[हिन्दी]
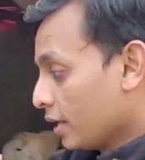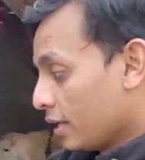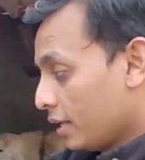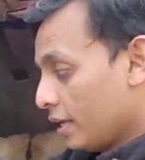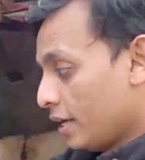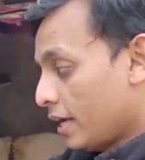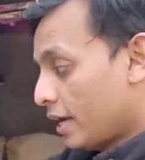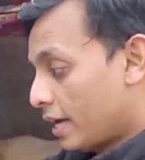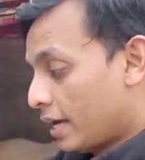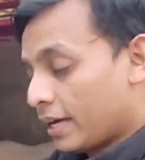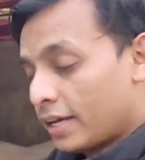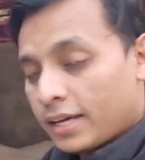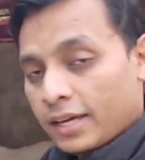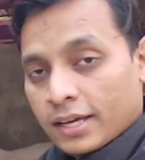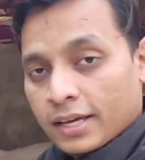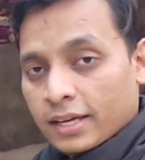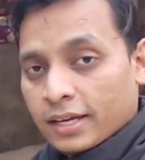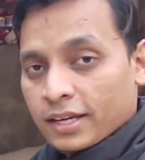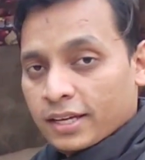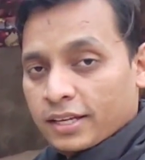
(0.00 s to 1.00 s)
ये है कि
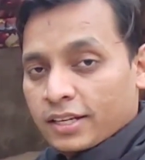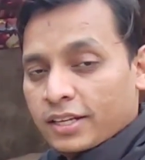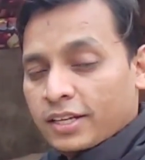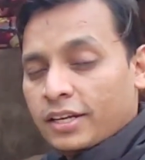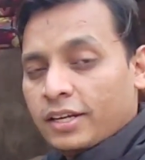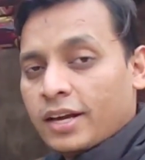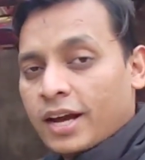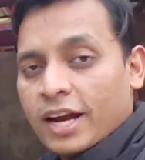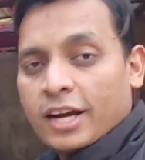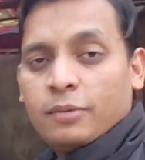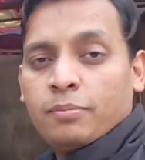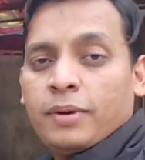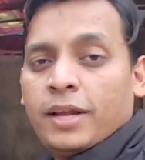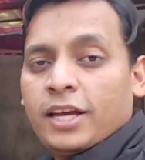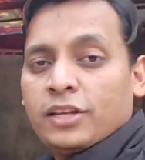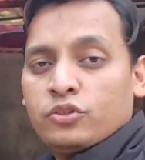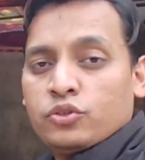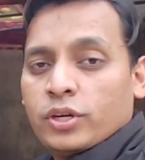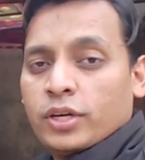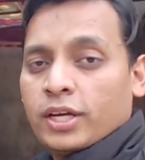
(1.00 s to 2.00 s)
इनकी डाइट
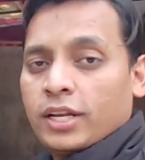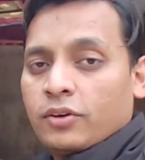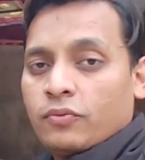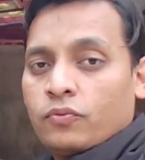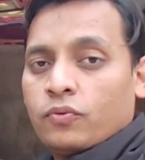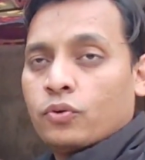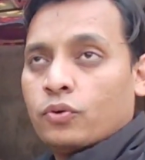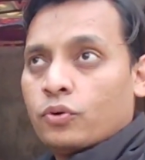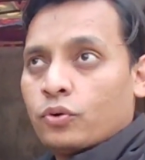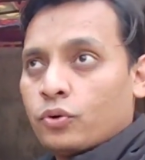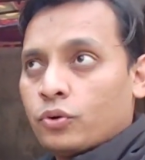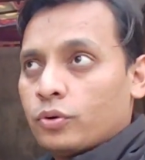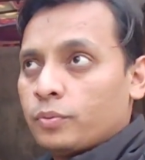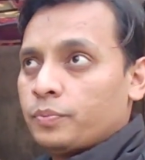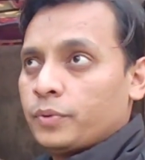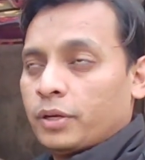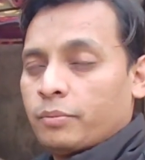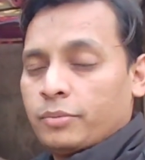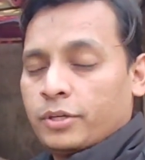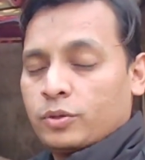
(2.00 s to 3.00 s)
प्लान जो है ना वो
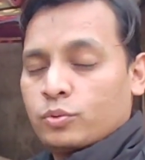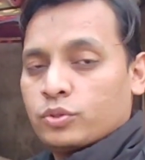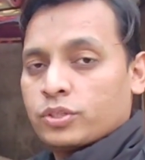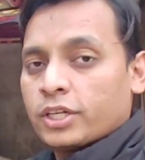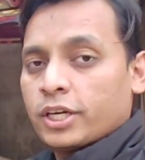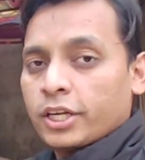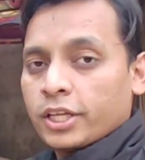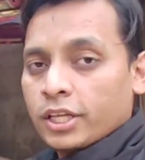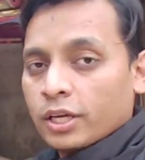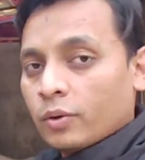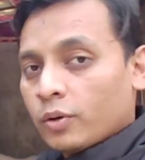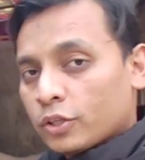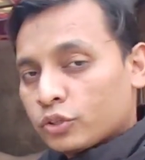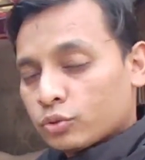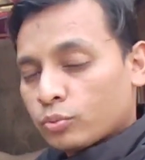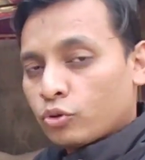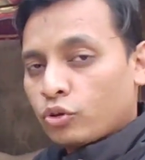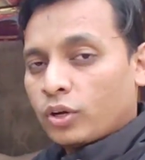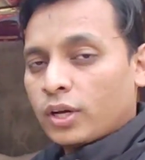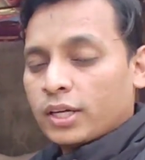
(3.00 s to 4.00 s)
हमने कुछ सेट किया हुआ
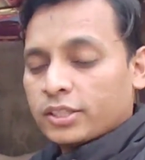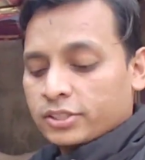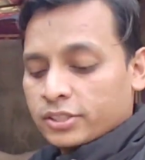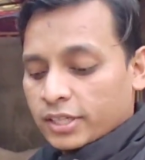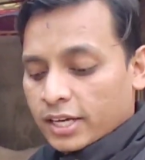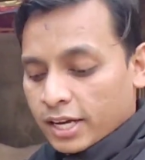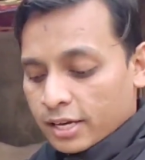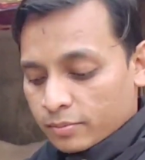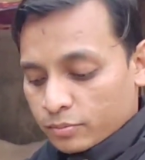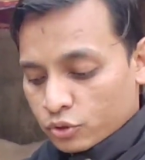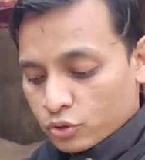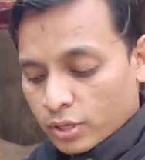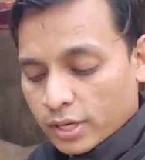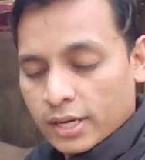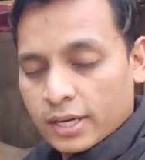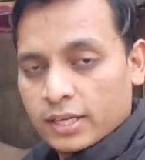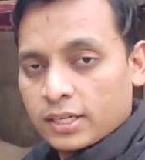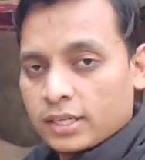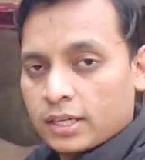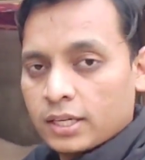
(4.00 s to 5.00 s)
सुबह नाश्ते टाइम जो
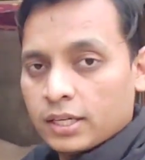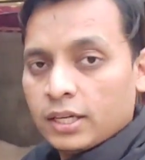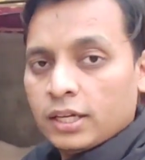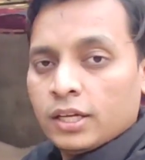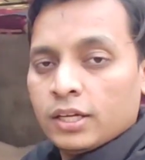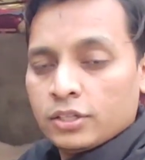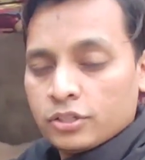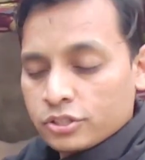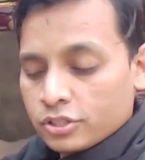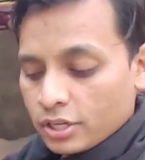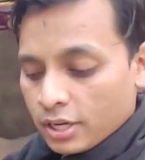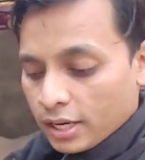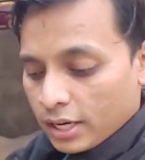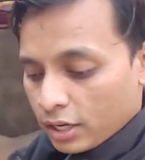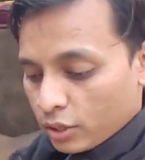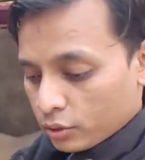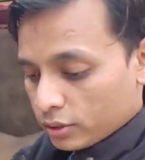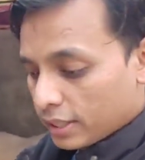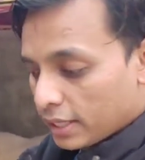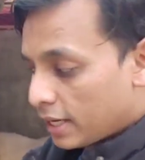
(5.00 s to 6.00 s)
है इनका चारा
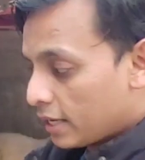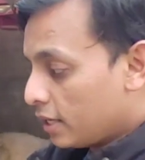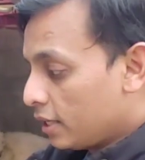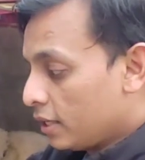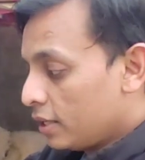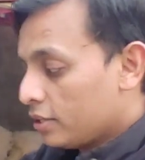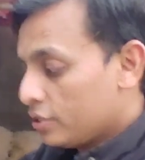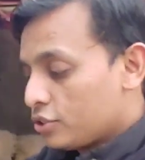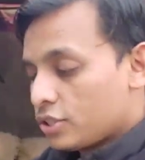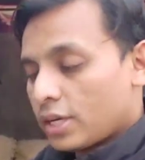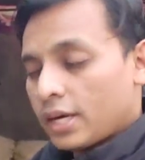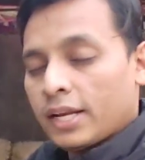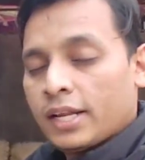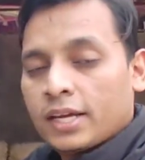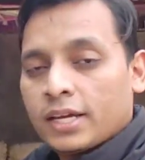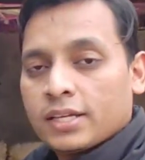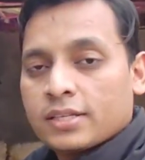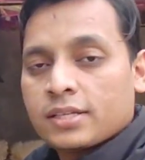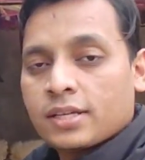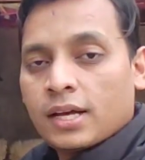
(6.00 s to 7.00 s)
होता है चारे
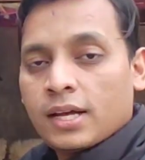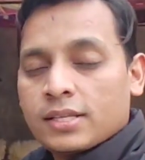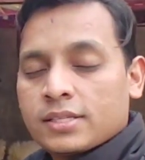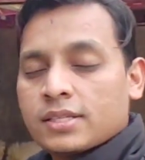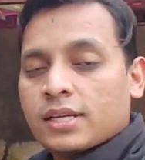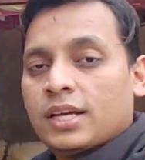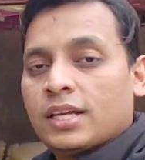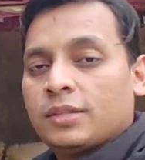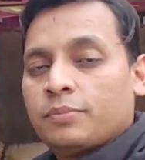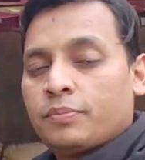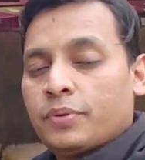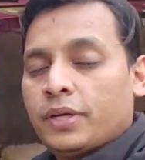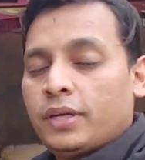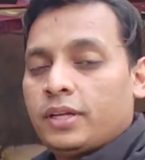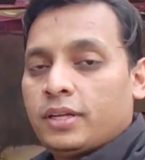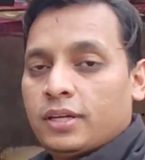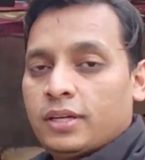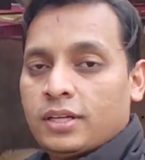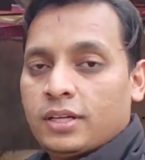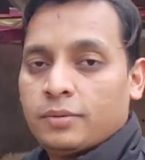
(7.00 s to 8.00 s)
के साथ साथ
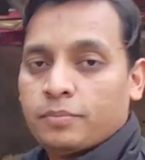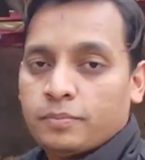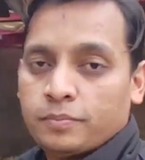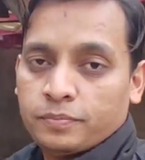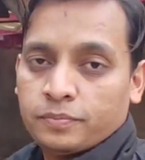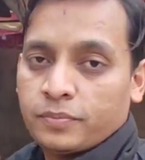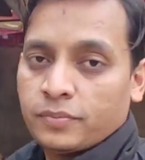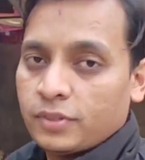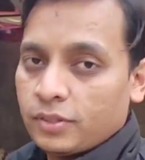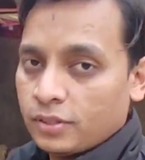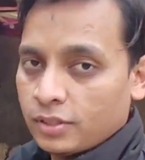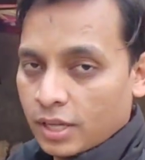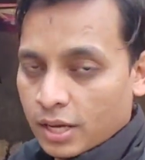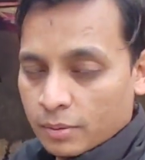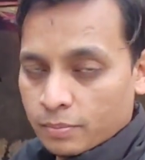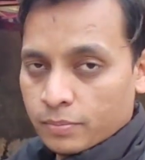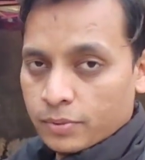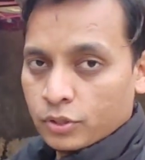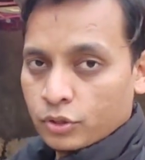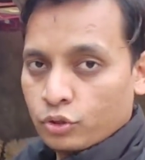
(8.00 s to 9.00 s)
फिर हम
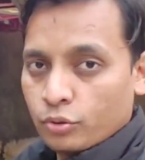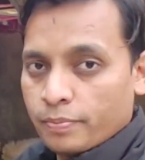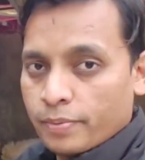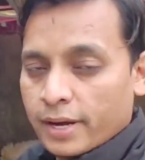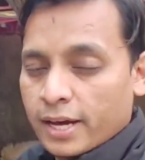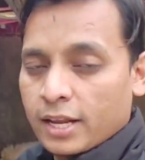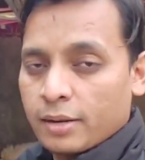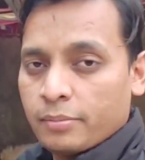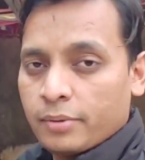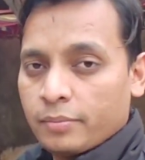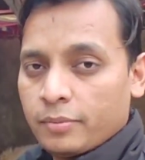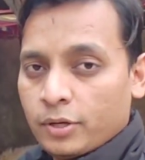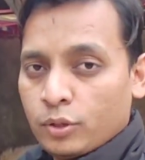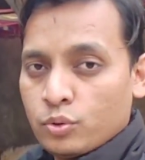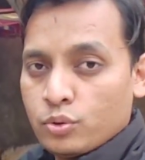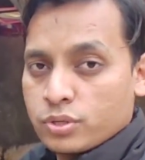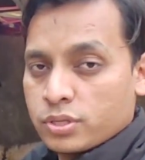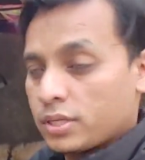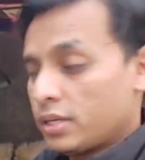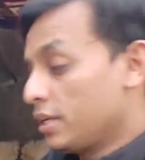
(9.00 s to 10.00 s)
अब दोपहर में भी
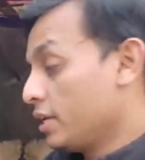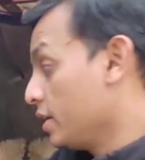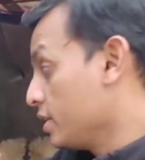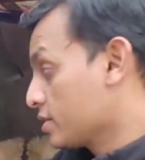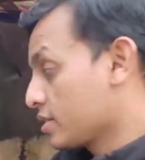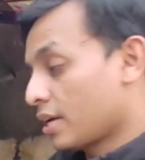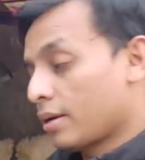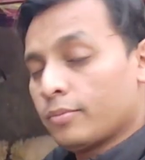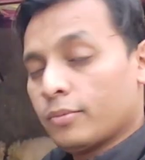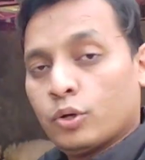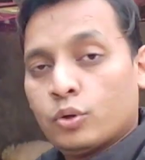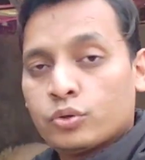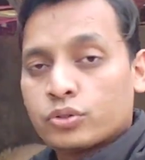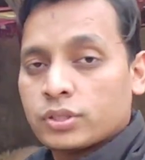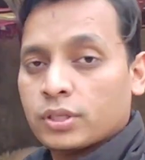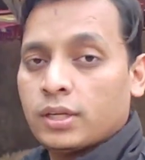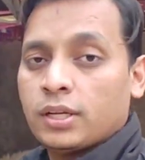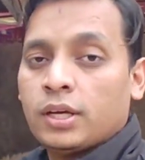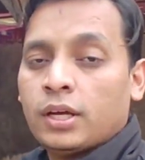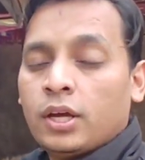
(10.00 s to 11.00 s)
लूसन इस टाइम भी
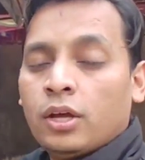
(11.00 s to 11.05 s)
लूसन